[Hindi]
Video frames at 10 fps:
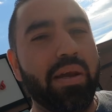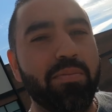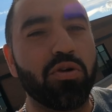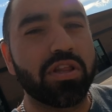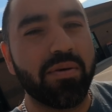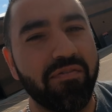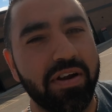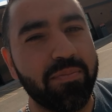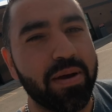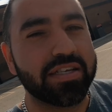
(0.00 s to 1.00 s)
भाई बोलता है अभी
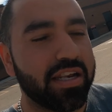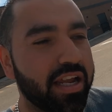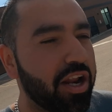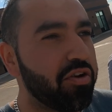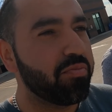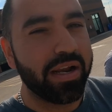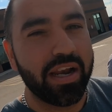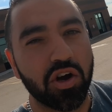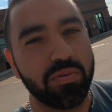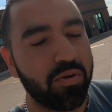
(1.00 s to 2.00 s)
विनी पैक से निकले भी
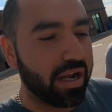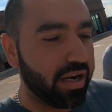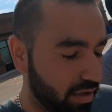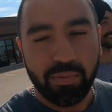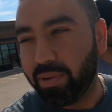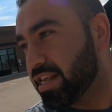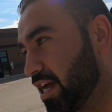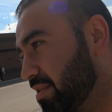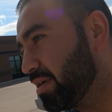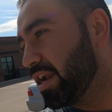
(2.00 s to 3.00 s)
पहले कॉफ़ी उठा ली हमारे
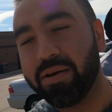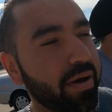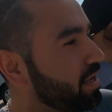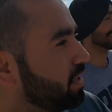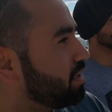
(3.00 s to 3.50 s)
साथ में रहना भाई